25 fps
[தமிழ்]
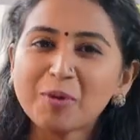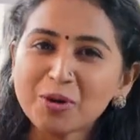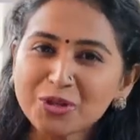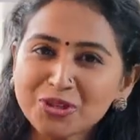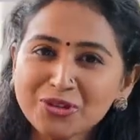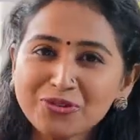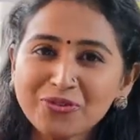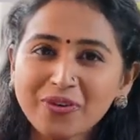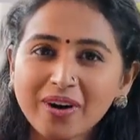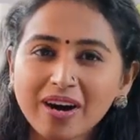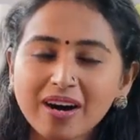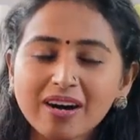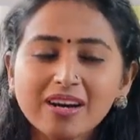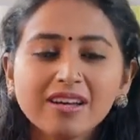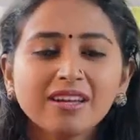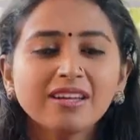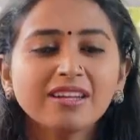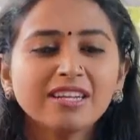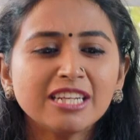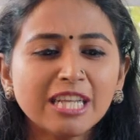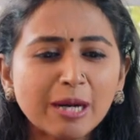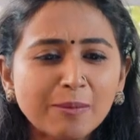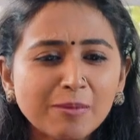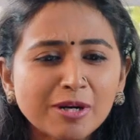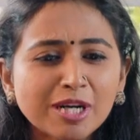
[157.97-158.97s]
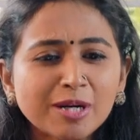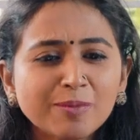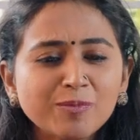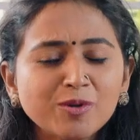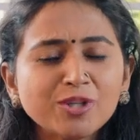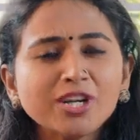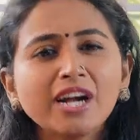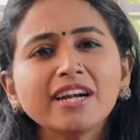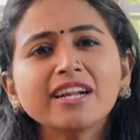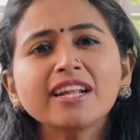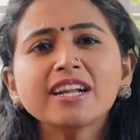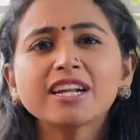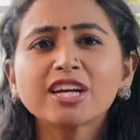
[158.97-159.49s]
பொதுவா நமக்கு
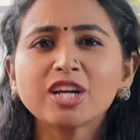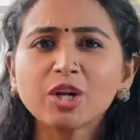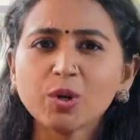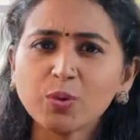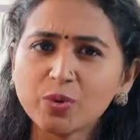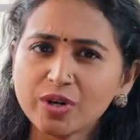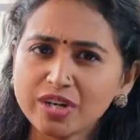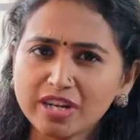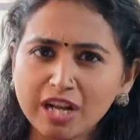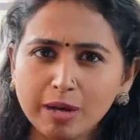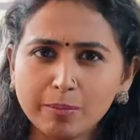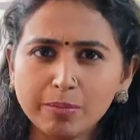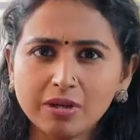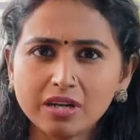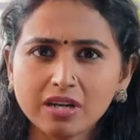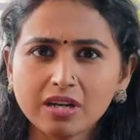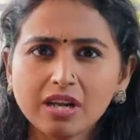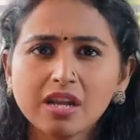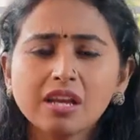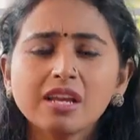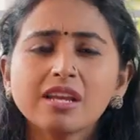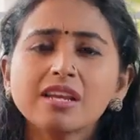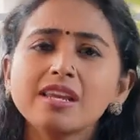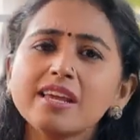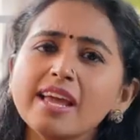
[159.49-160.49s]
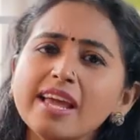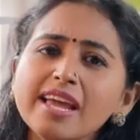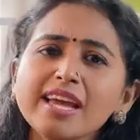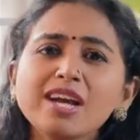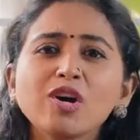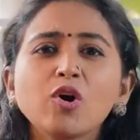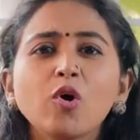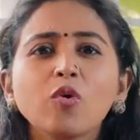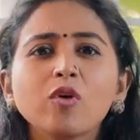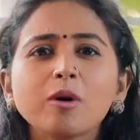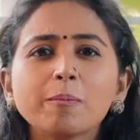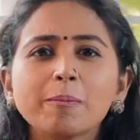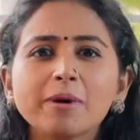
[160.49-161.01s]
முன்னாடி இருக்கிற ஒரு நபர்
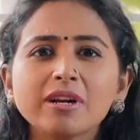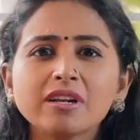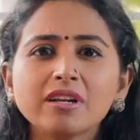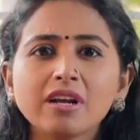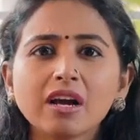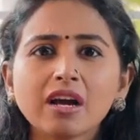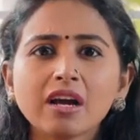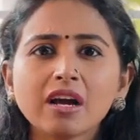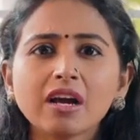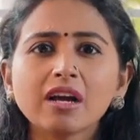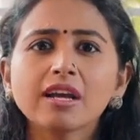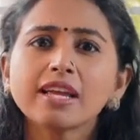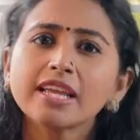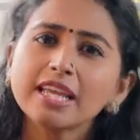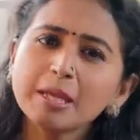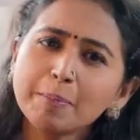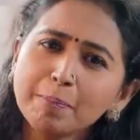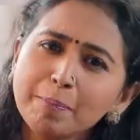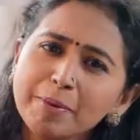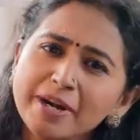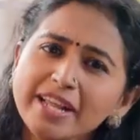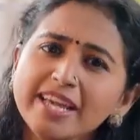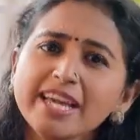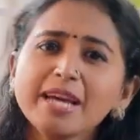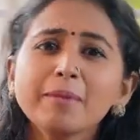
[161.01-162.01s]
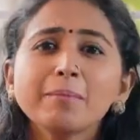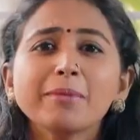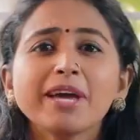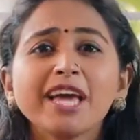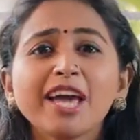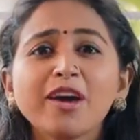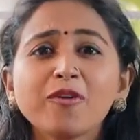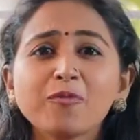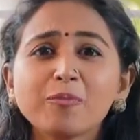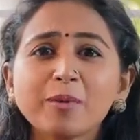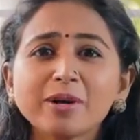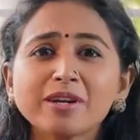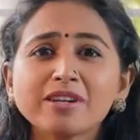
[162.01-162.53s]
ஏன் கோவப்படுறாங்க இப்படி ஏன்
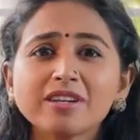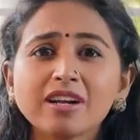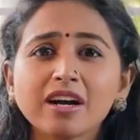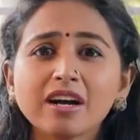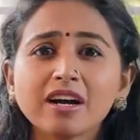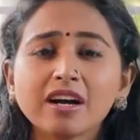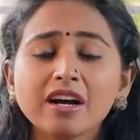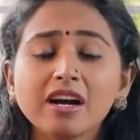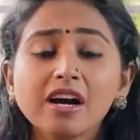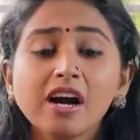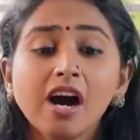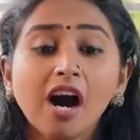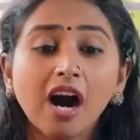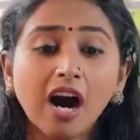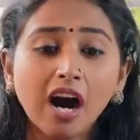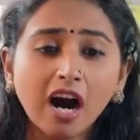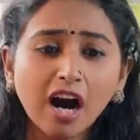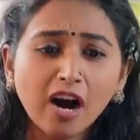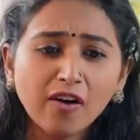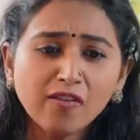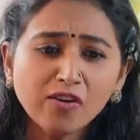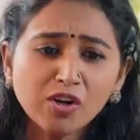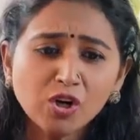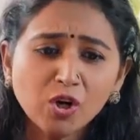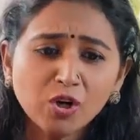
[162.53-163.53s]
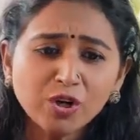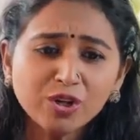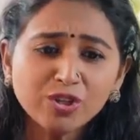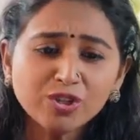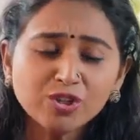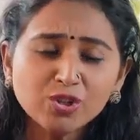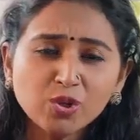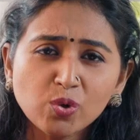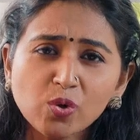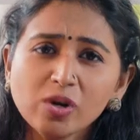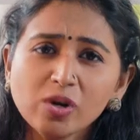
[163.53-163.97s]
பிஹேவ் பண்றாங்க அவங்களோட